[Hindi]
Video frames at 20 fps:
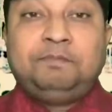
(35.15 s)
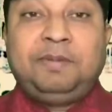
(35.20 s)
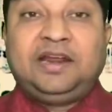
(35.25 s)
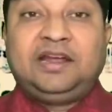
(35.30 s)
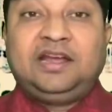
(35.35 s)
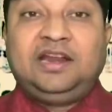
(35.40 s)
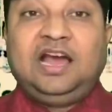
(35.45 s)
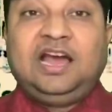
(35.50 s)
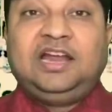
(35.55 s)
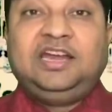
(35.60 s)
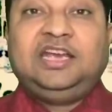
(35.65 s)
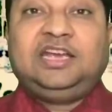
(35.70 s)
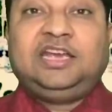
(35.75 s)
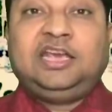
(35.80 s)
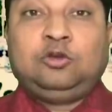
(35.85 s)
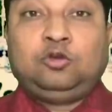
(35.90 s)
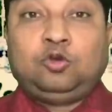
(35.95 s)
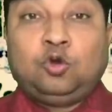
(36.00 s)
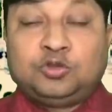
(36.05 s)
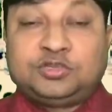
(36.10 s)
बरगलाने
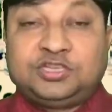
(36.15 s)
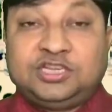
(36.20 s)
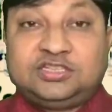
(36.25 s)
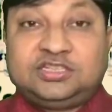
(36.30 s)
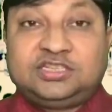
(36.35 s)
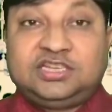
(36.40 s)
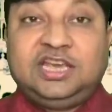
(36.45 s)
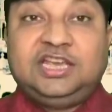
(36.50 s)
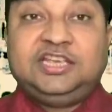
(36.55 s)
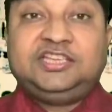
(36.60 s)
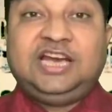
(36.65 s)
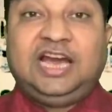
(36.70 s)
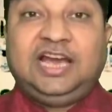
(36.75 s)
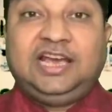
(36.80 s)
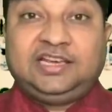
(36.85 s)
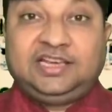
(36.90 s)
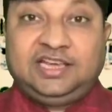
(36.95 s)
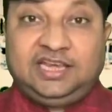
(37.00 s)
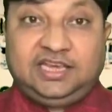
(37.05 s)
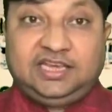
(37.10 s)
की कोशिश की
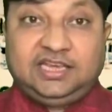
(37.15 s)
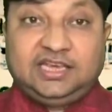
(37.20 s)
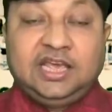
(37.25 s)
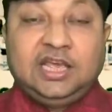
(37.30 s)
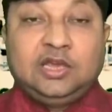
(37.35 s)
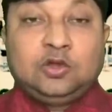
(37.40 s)
जाएगी